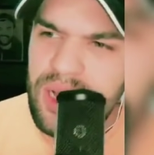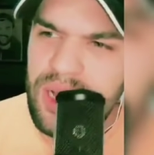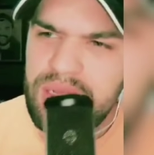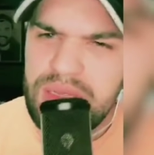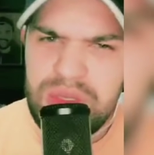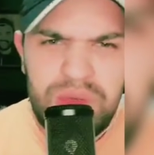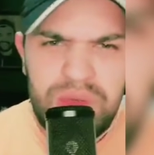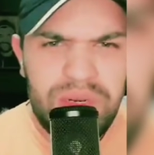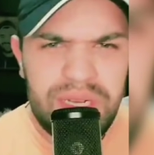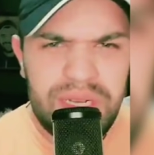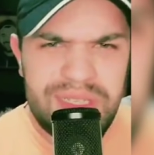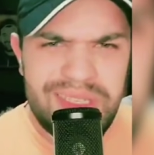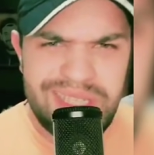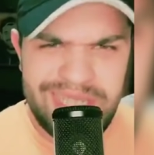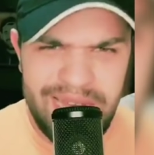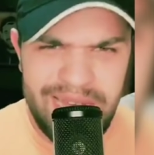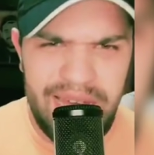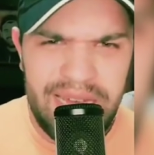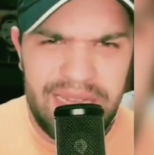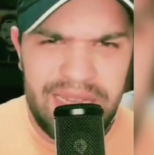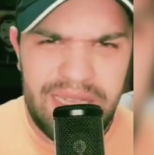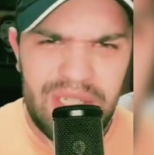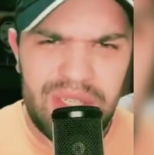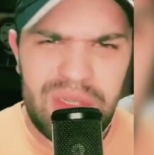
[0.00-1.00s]
غنسولك على
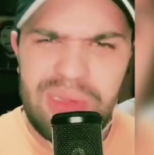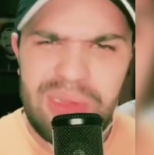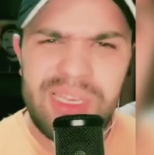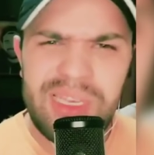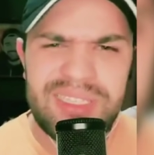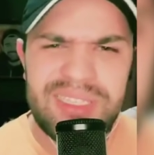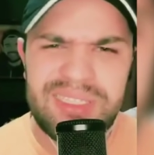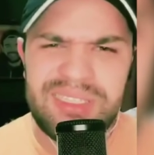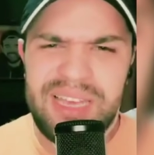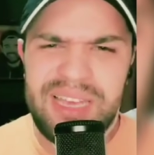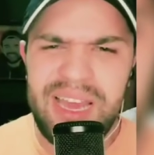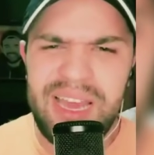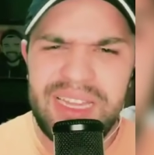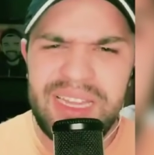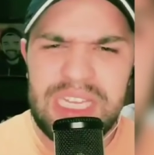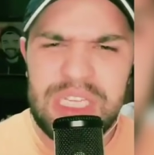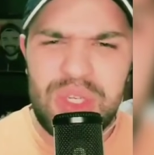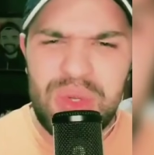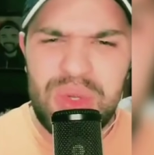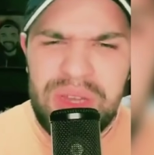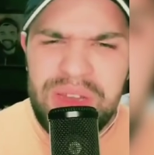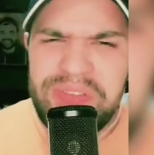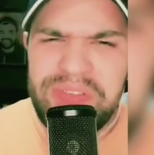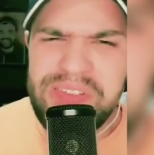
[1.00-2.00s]
السعاده شنو هي السعاده
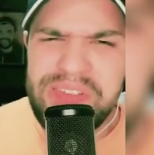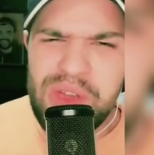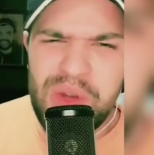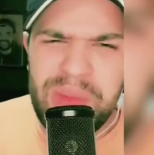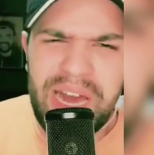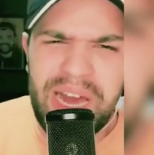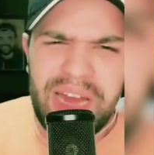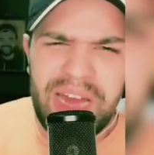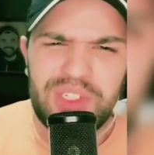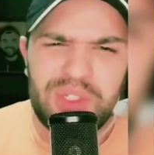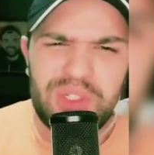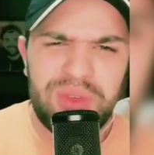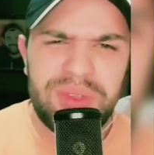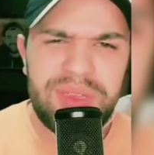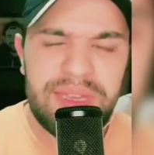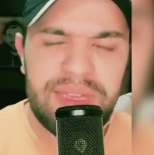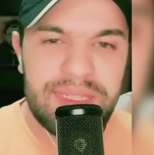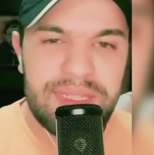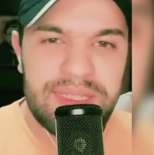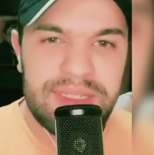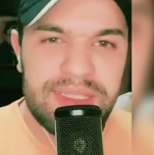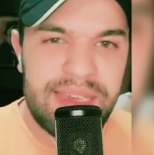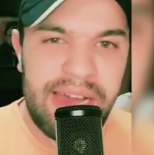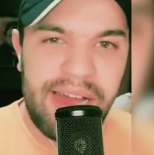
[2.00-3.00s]
شكون اللي فيكم عارف شنو هي
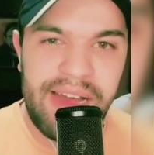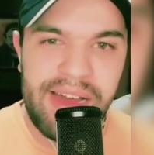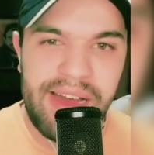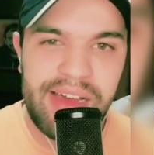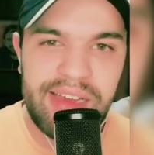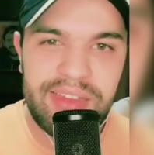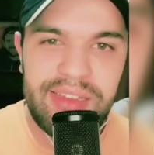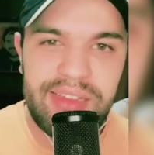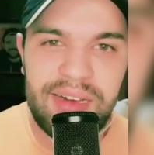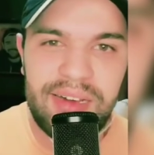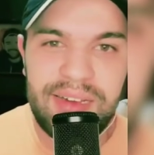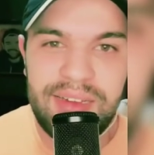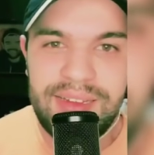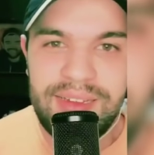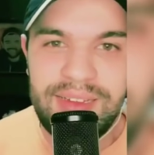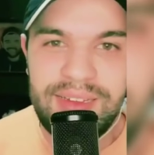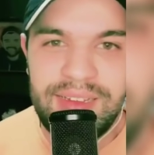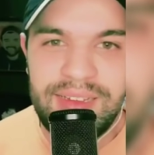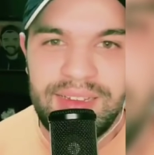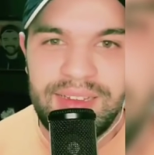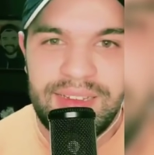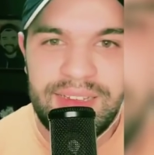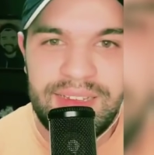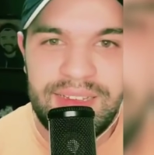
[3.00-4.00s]
السعاده
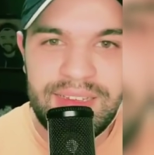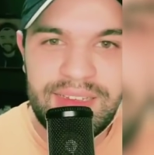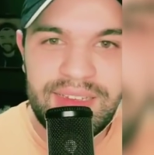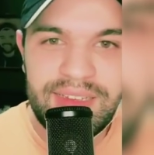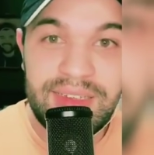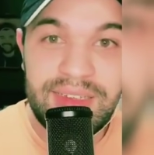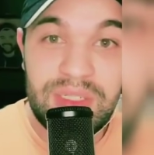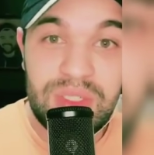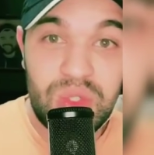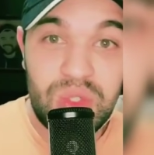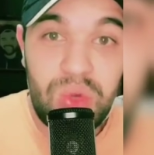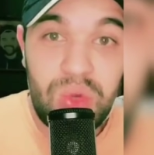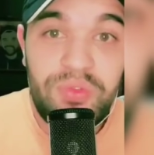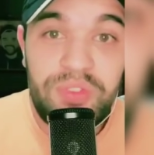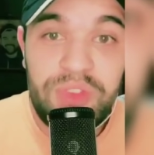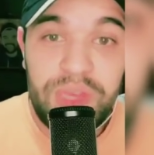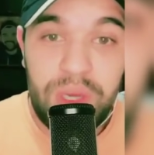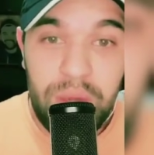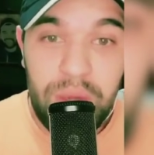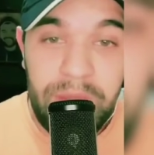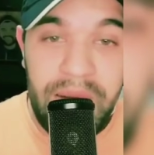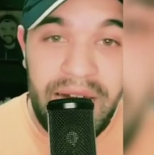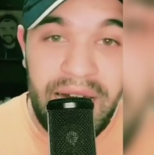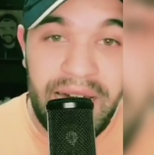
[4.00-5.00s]
شكون
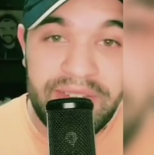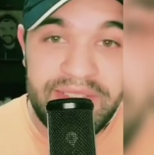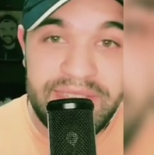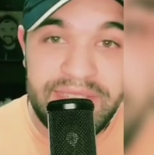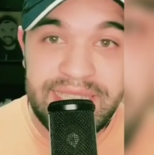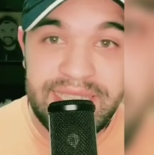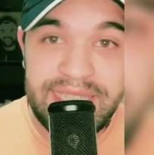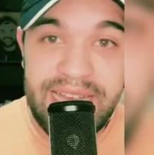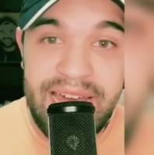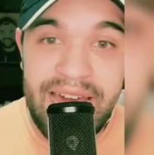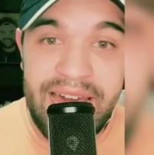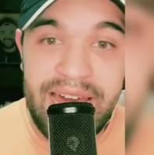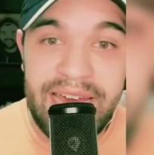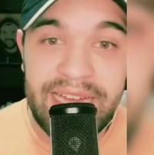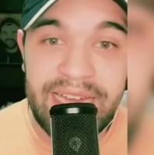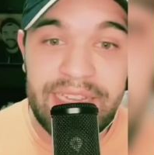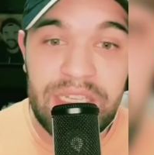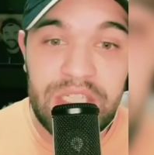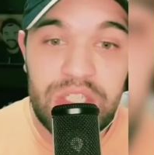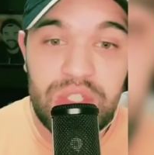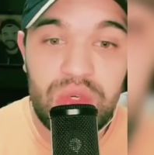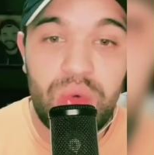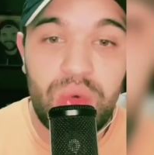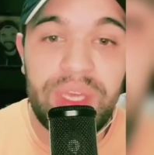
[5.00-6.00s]
فيكم عارف السعاده
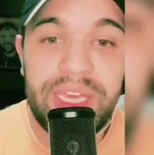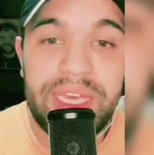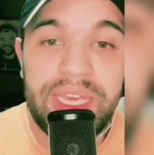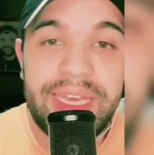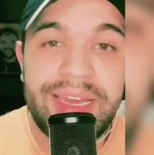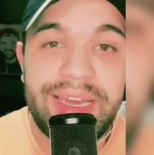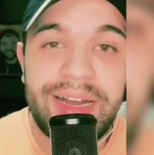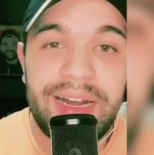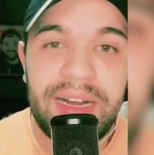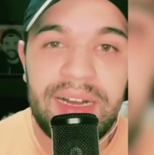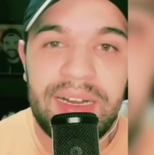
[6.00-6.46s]
شنو هي